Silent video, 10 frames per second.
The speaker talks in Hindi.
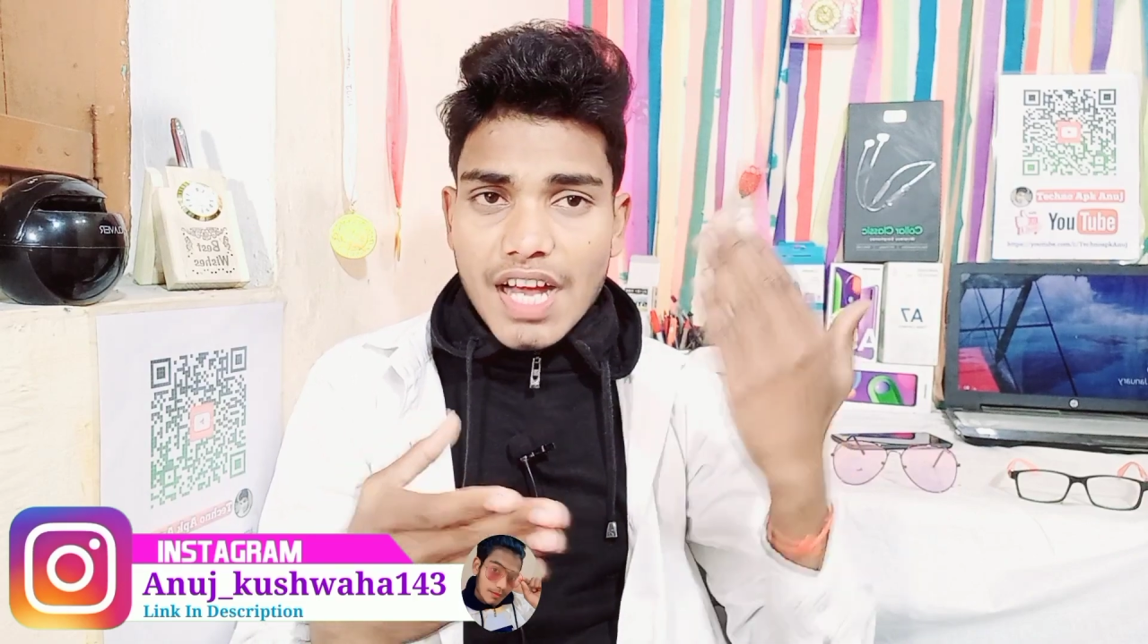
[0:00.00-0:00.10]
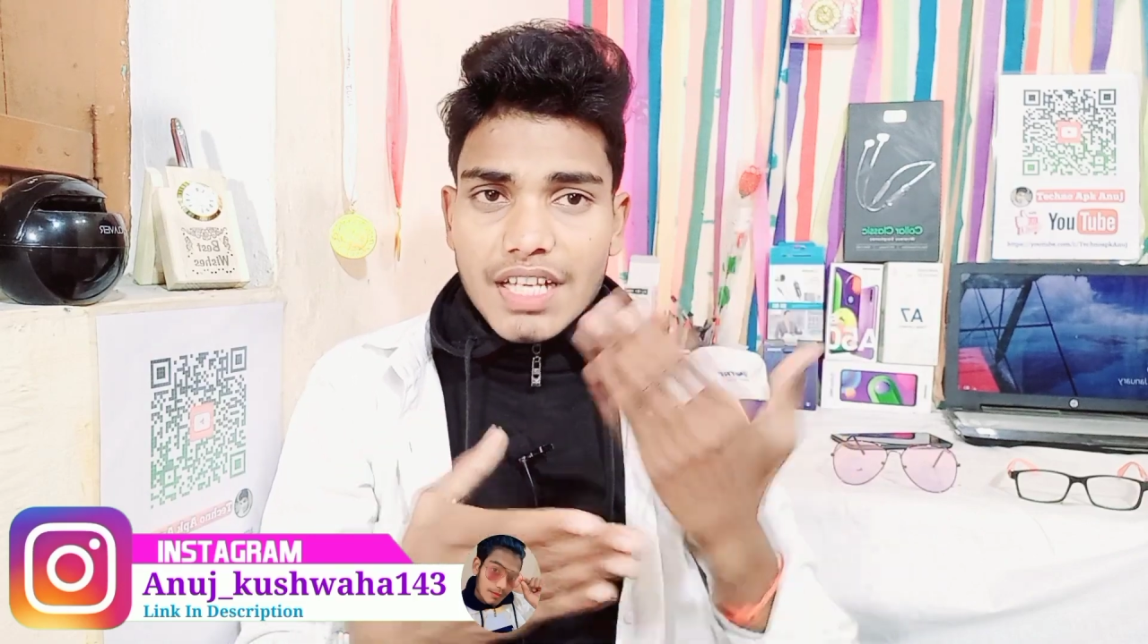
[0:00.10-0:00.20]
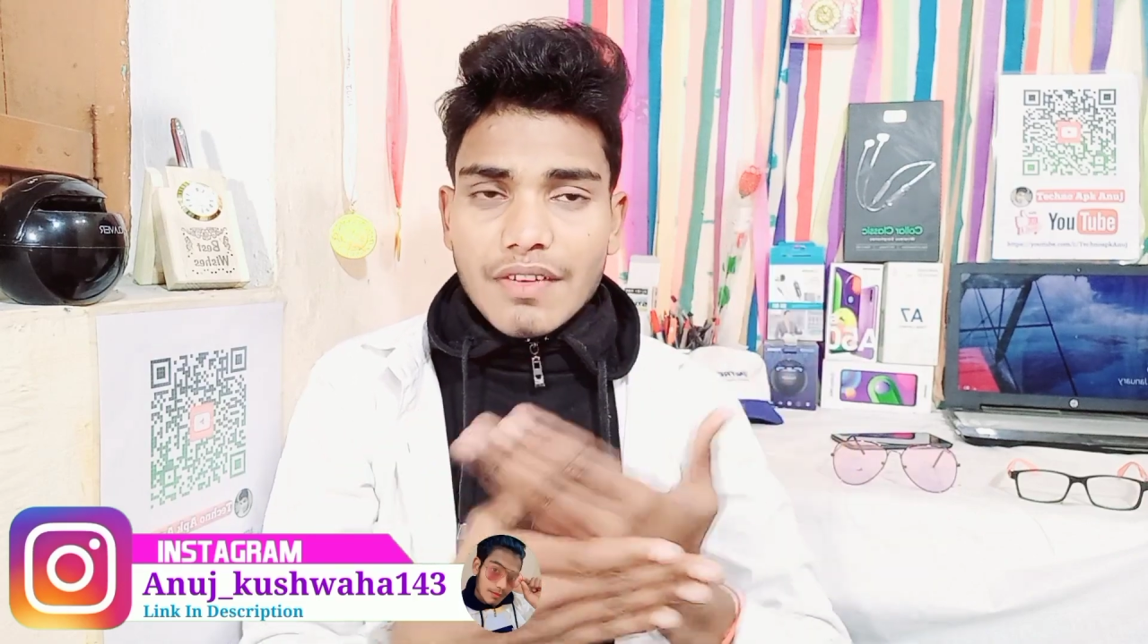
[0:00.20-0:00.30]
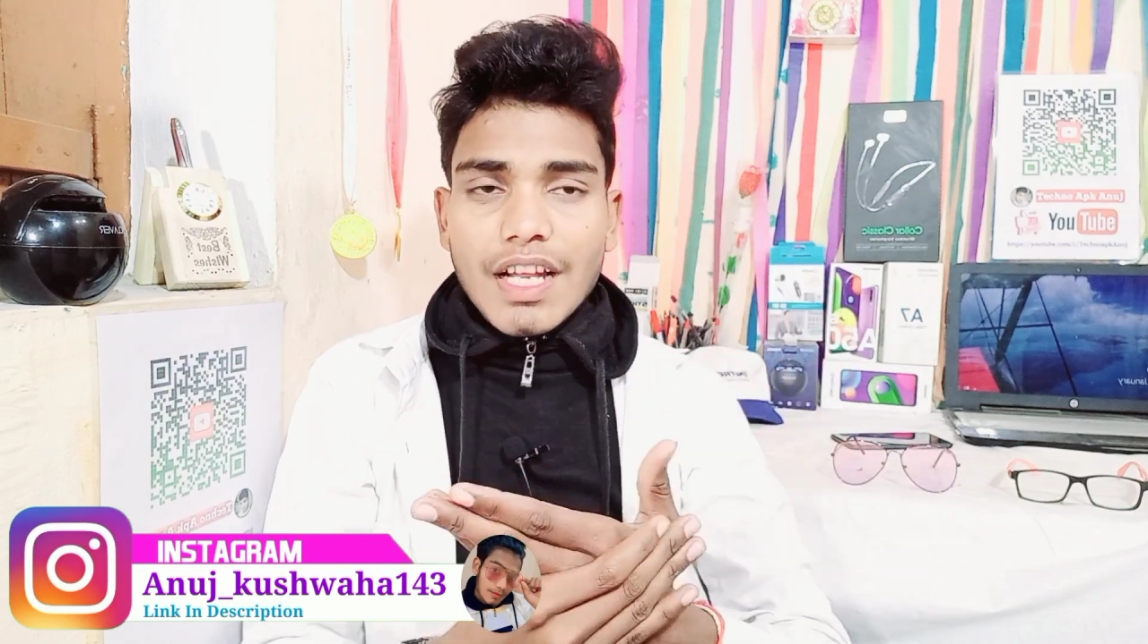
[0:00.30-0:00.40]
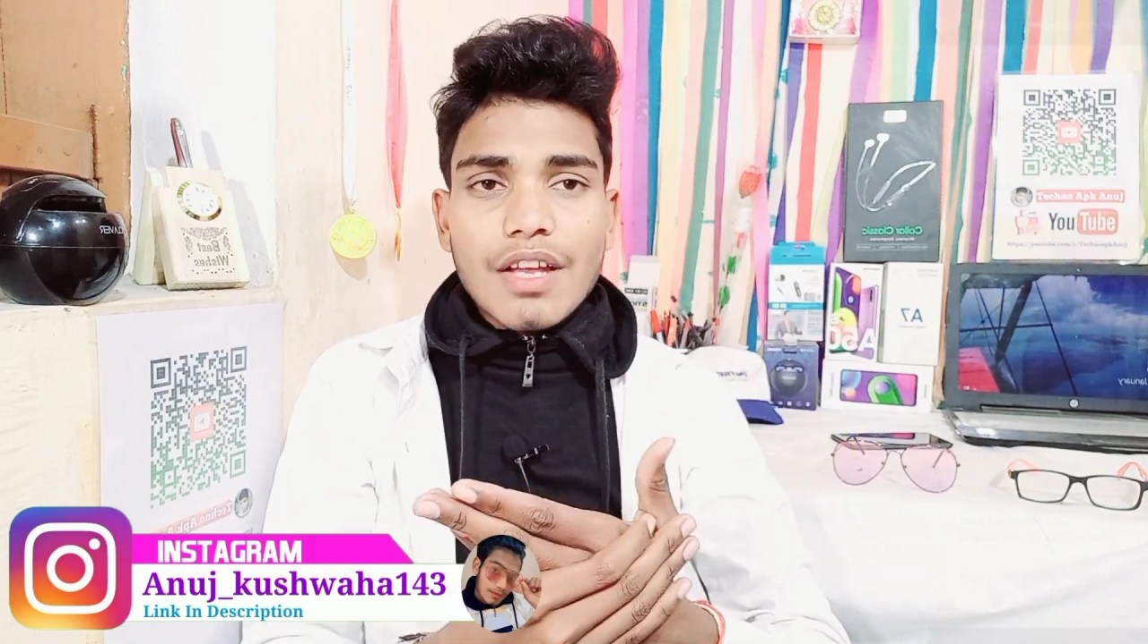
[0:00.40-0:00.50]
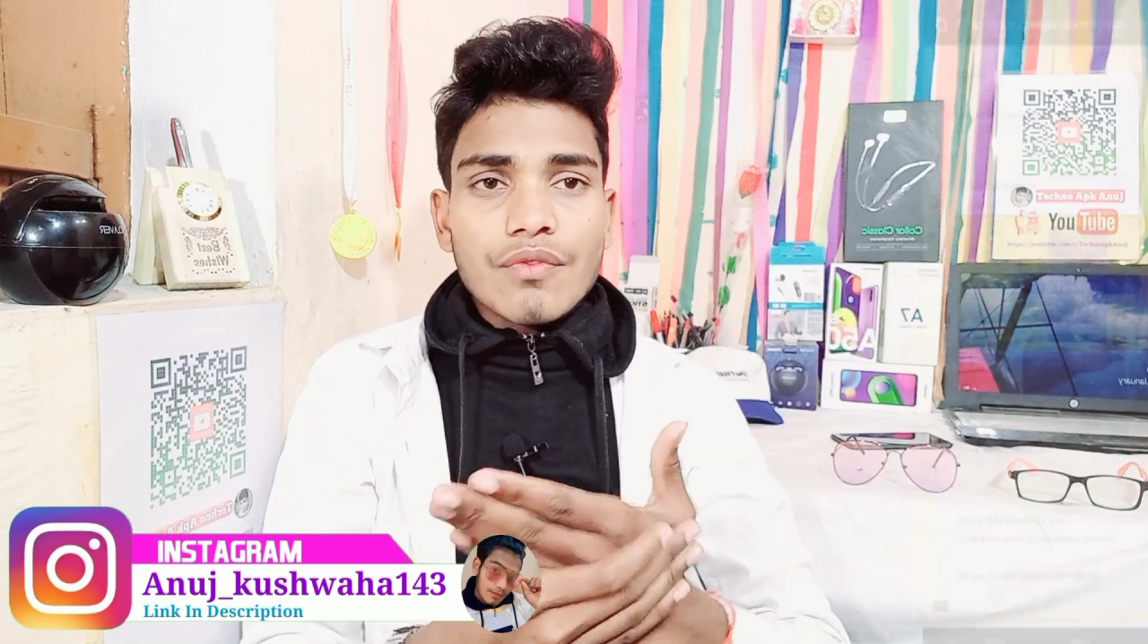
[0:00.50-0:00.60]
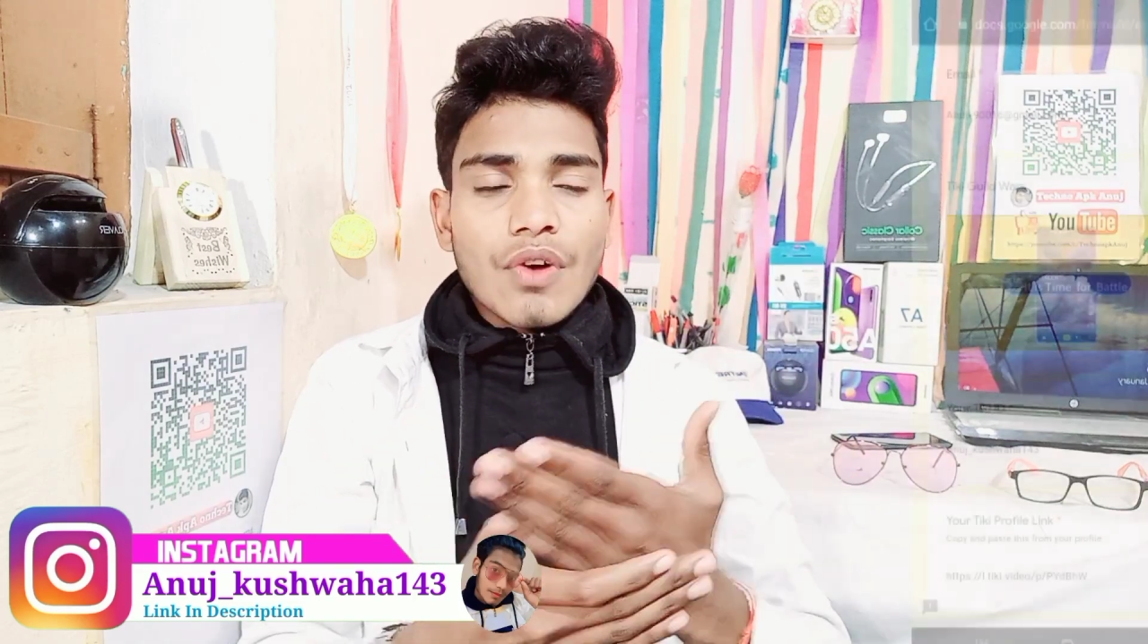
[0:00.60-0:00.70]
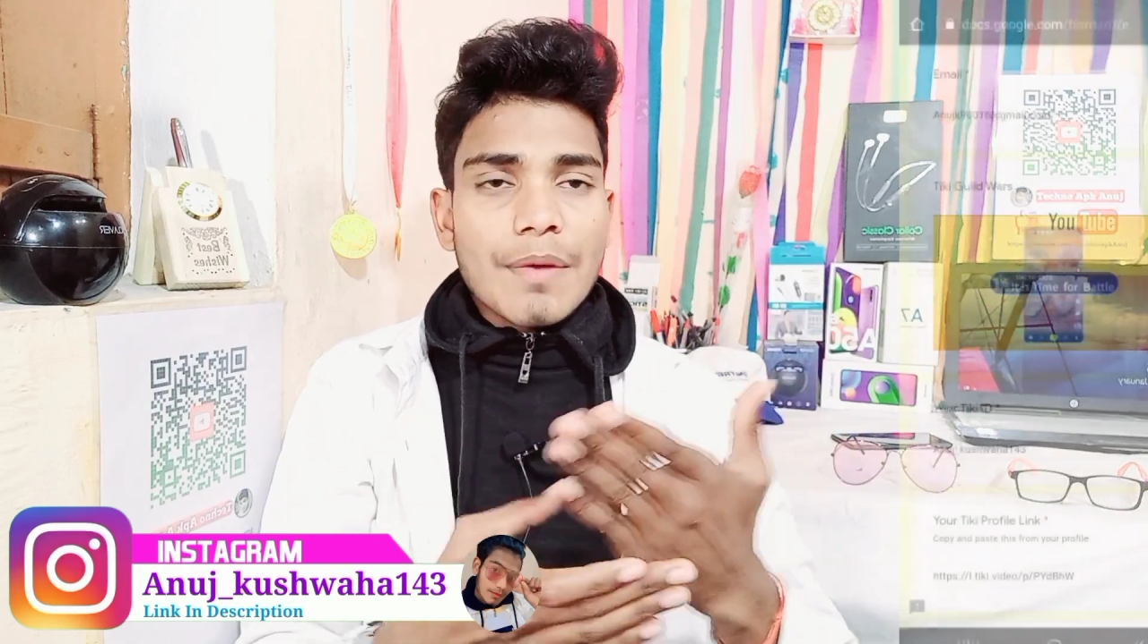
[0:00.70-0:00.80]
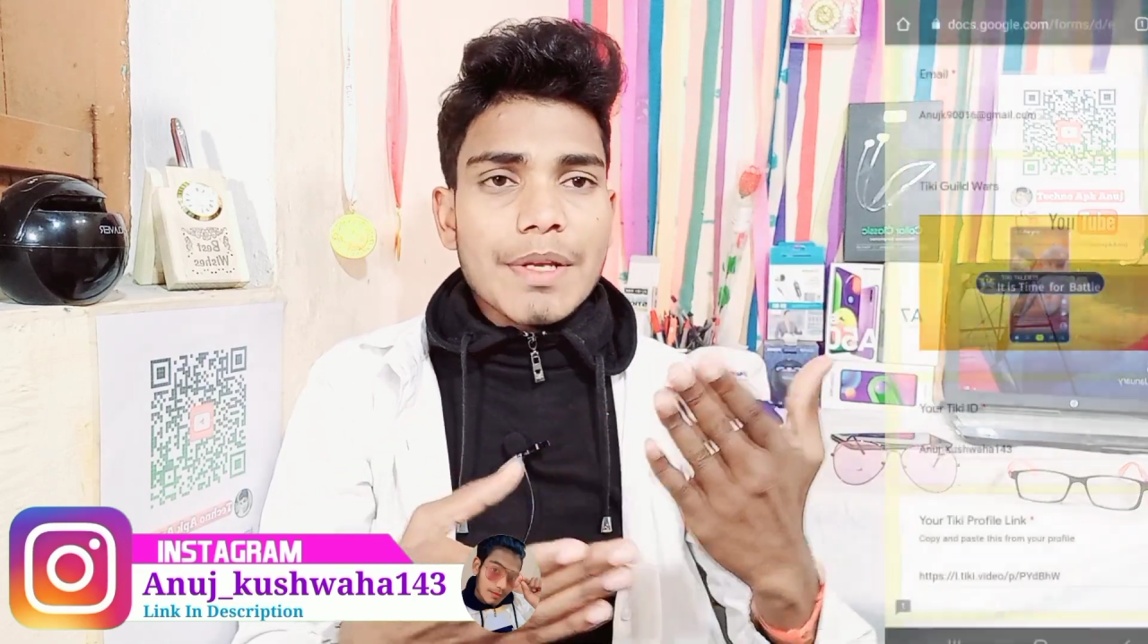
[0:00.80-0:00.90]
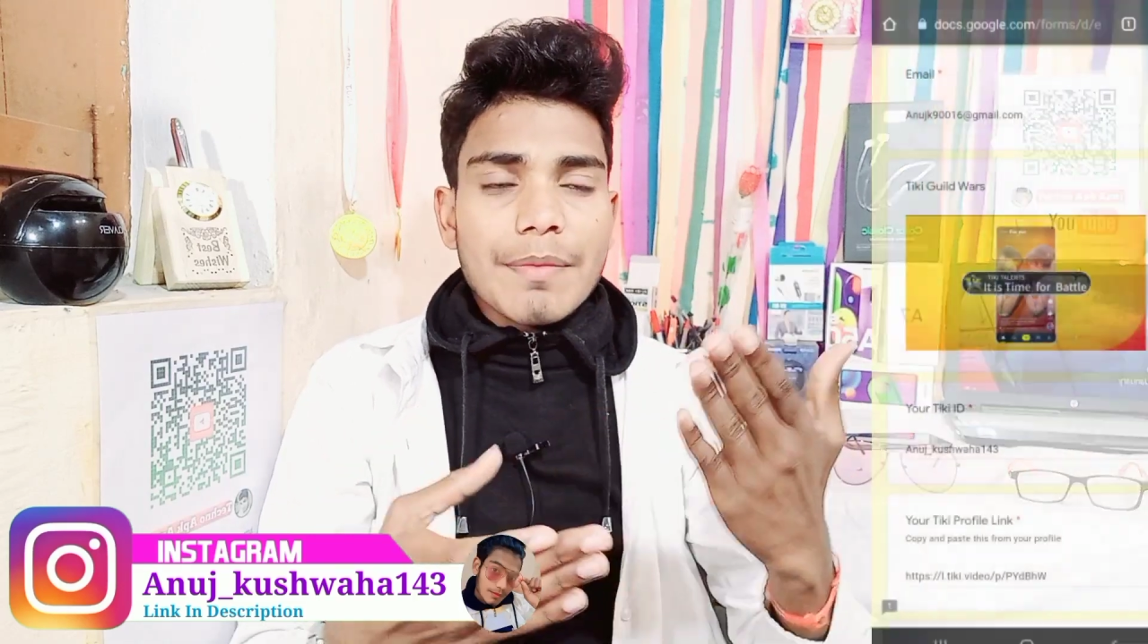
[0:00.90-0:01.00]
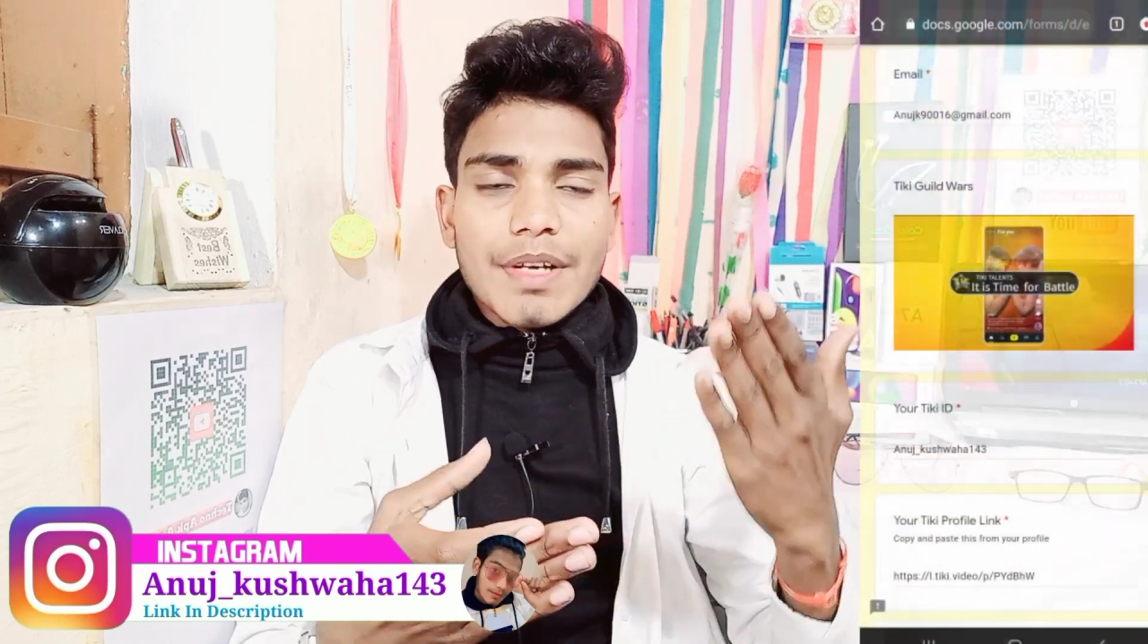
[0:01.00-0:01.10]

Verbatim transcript: आने वाला है फैमिली